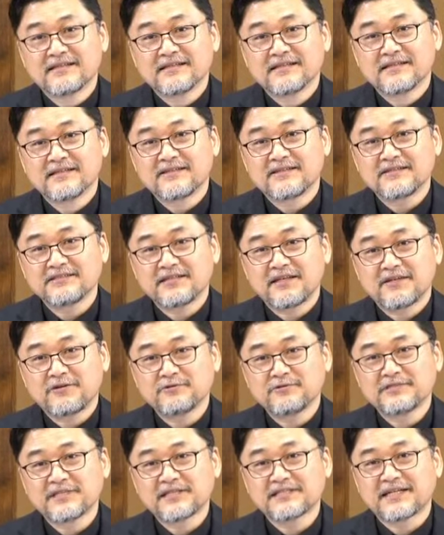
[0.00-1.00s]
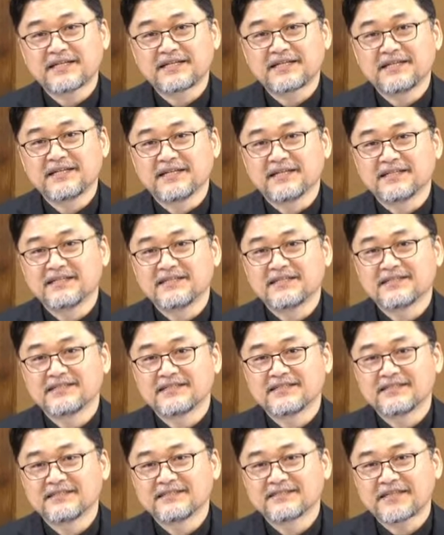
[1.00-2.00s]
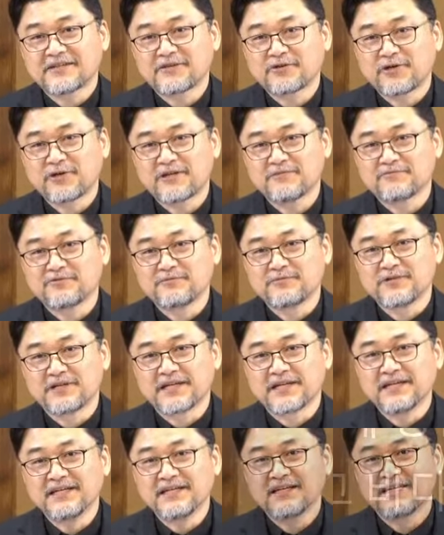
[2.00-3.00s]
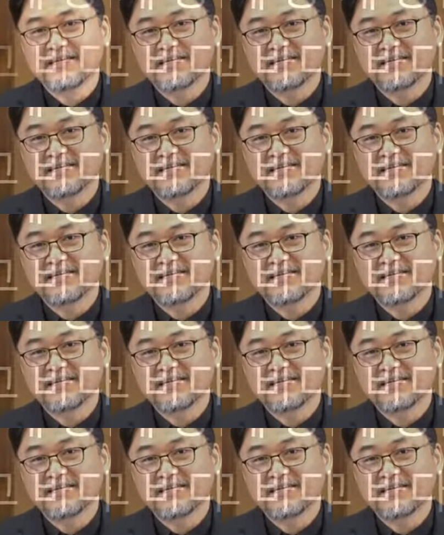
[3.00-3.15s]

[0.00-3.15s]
그런 새로운 세상이 사도 요한은 분명히